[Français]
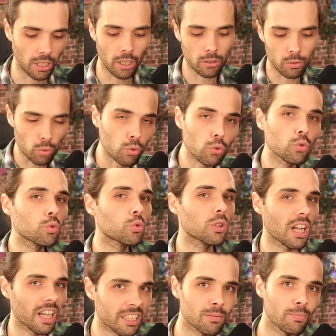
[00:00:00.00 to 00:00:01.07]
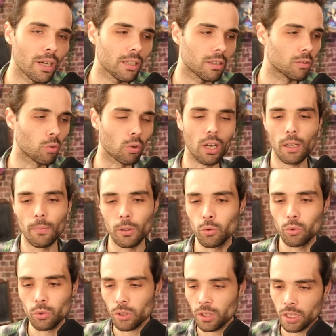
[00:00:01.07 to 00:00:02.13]
C'est-à-dire sur toute la semaine, donc là, bah,
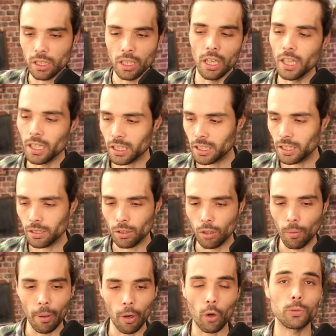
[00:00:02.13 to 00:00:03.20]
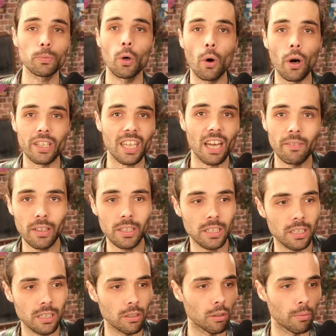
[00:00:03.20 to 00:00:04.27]
tous ceux qui, euh, malheureusement ont un
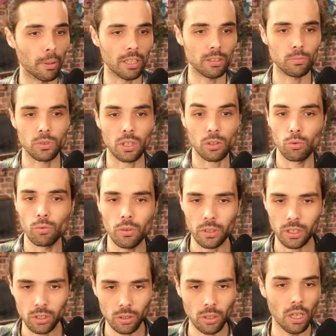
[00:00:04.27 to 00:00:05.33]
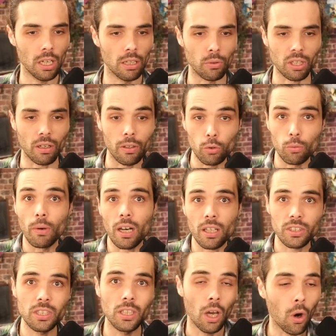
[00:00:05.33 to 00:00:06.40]
travail qui, euh, par exemple, très souvent, des gens ils vont travailler du
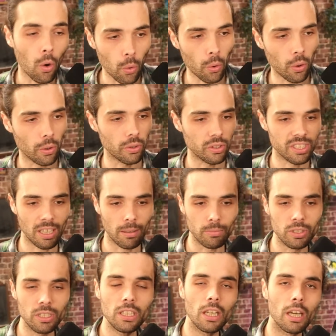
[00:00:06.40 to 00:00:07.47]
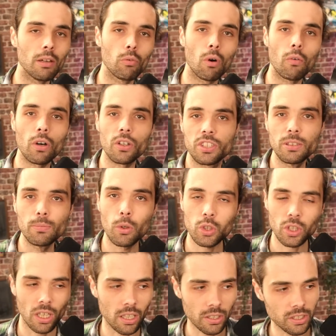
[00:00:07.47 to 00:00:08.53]
mardi au euh, samedi et ils vont avoir
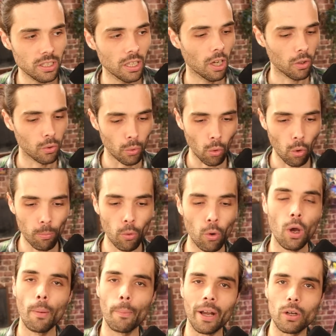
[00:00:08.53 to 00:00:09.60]
dimanche et lundi de repos.